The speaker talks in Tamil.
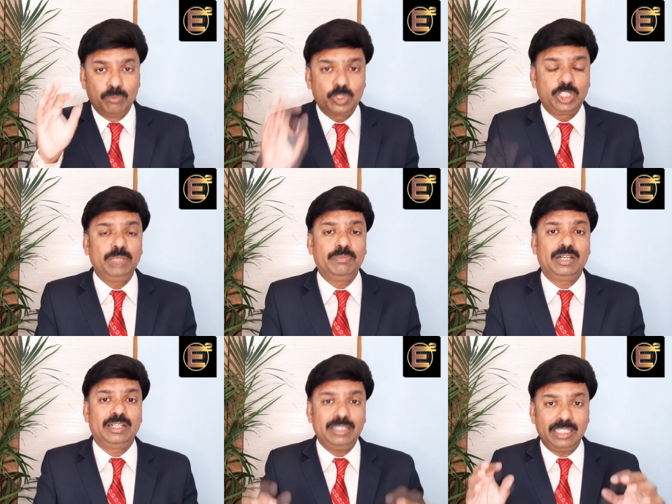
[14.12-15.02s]

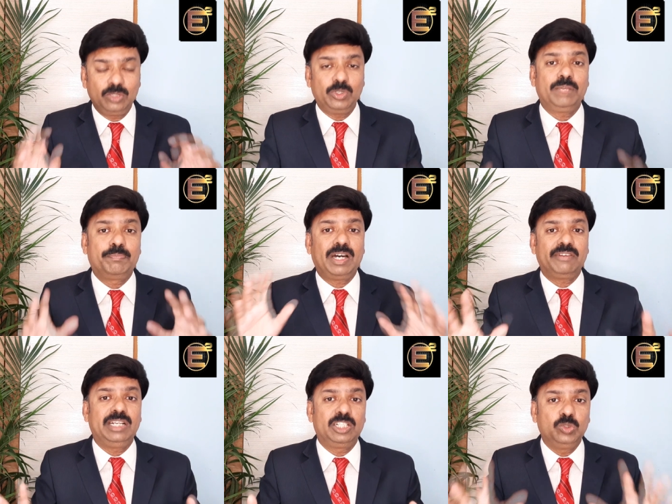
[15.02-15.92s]
முக்கியமாக என்னுடைய
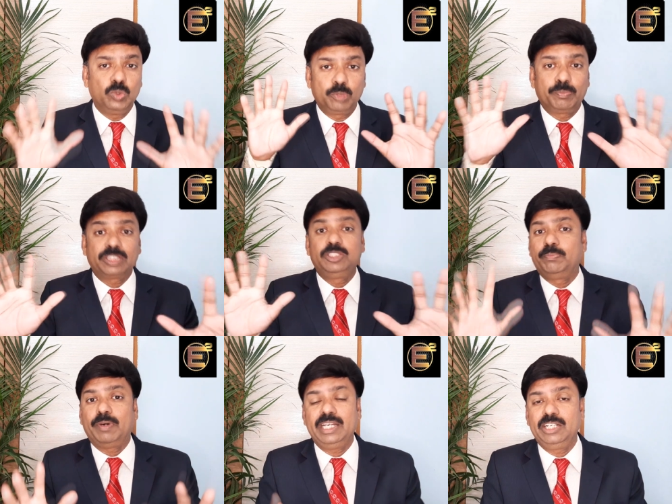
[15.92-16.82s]
பார்வையிலிருந்து ஒரு
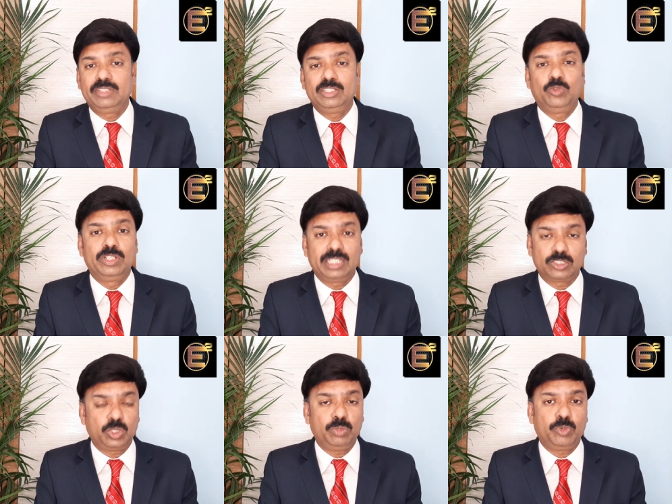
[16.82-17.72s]
பத்து பாயிண்ட் வந்து
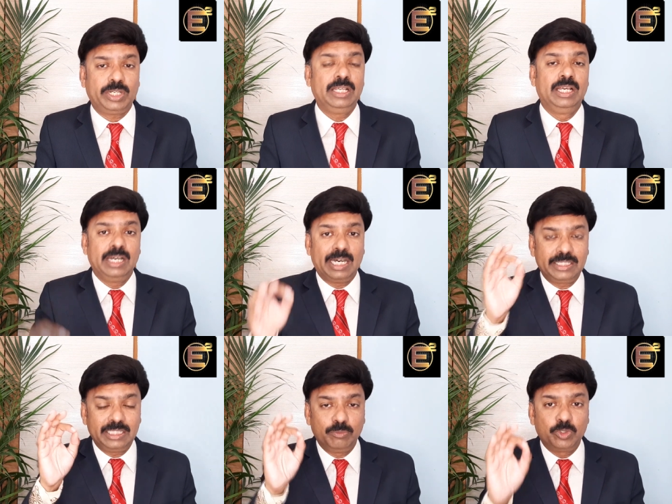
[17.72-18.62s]
உங்களுக்கு நான் சொல்ல போகிறேன்
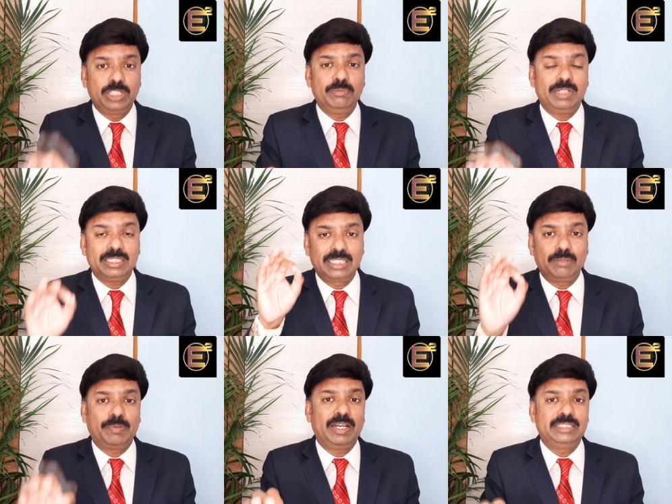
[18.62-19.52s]
அந்த முக்கியமான
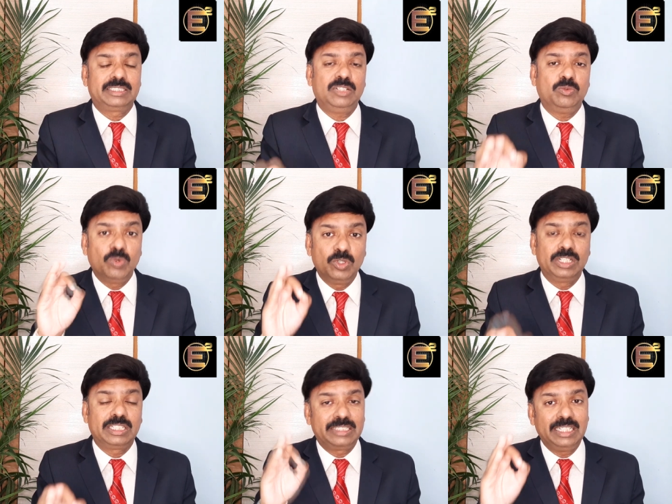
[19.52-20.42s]
சில பாயிண்ட்ஸில்
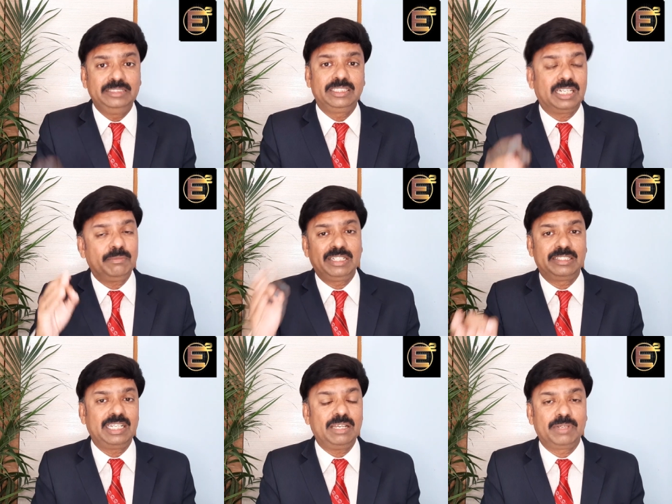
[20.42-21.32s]
உங்களுக்கு தெரிஞ்சிருக்கலாம்
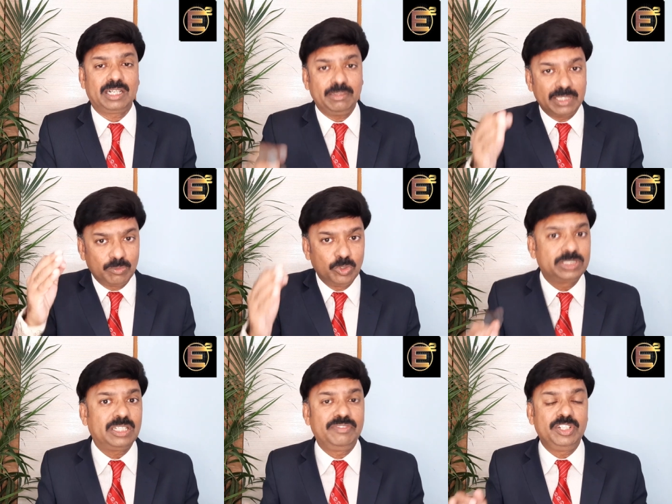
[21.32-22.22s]
அல்லது தெரியாமல் இருக்கலாம் இதை
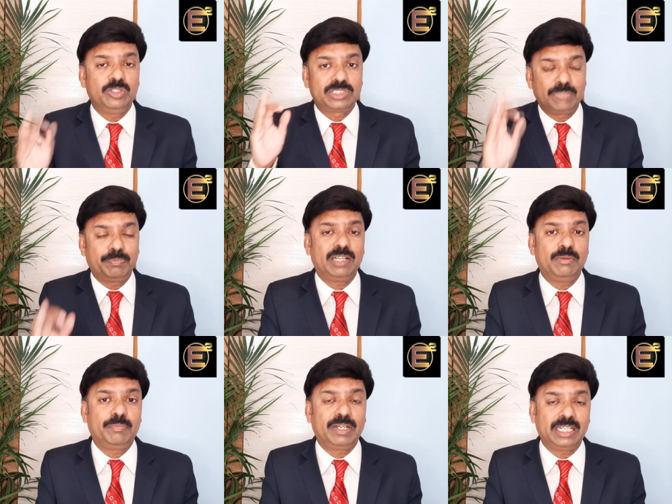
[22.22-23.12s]
முழுசாக வீடியோ ஸ்கிப்
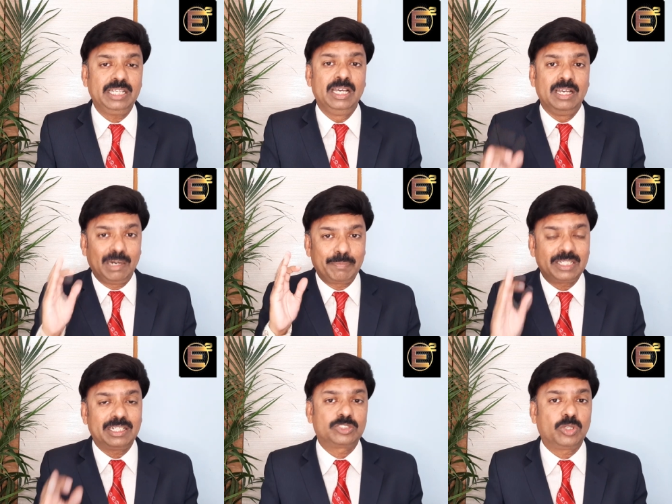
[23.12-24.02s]
பண்ணாமல் பாருங்கள் அப்போ
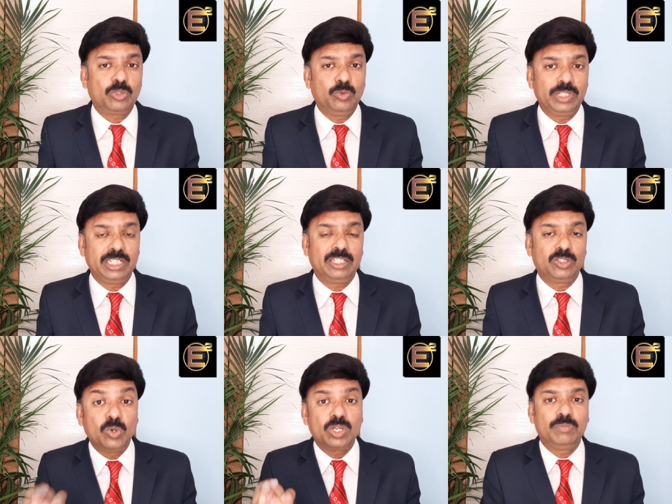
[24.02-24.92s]
தான் நான்
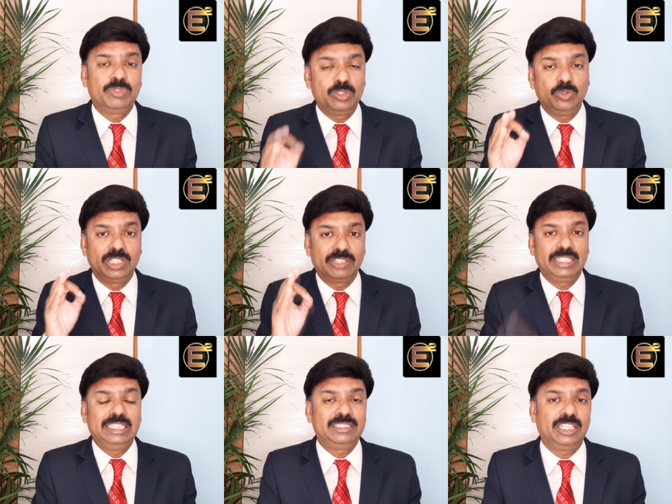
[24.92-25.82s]
சொல்லக்கூடிய நோக்கம் வந்து
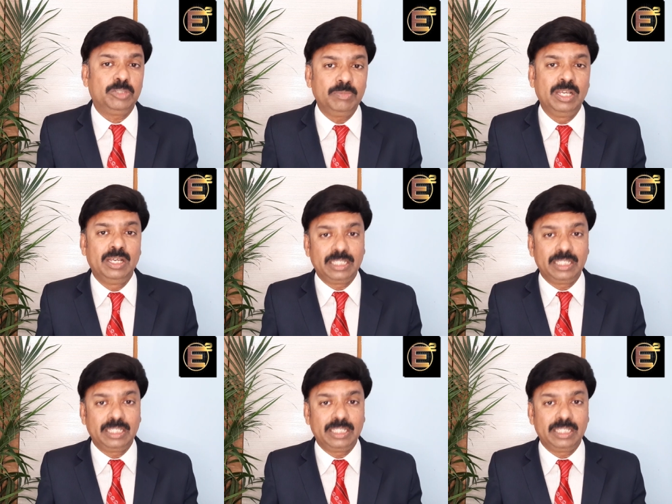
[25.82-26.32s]
உங்களுக்கு வந்து சேரும்